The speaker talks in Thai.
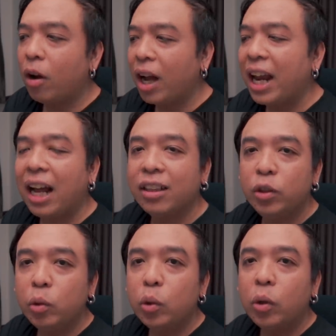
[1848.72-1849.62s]
ก็กำลัง
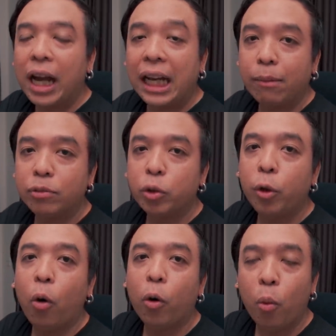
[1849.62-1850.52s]
ยุ่งๆกับการทำสตู
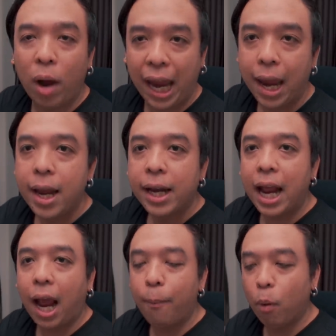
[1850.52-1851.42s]
ดิโอด้วย
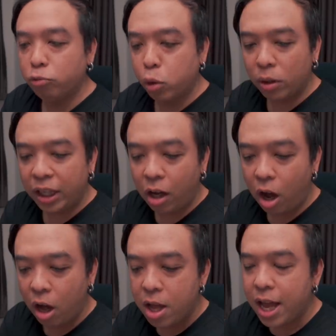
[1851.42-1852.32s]
นะครับผมช่วงนี้ก็
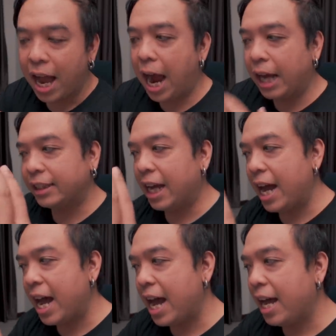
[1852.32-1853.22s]
อาจจะ
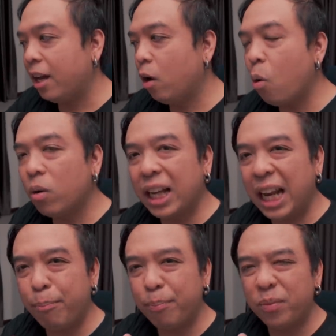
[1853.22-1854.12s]
ลงค
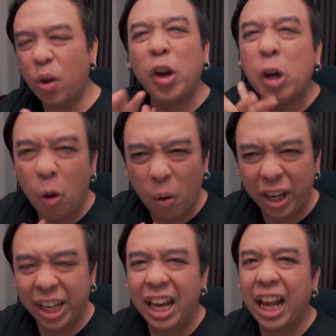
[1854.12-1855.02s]
ลิปน้อยหน่อย
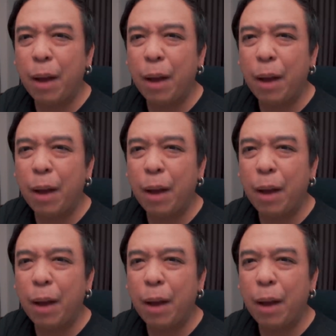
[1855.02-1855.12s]
นะ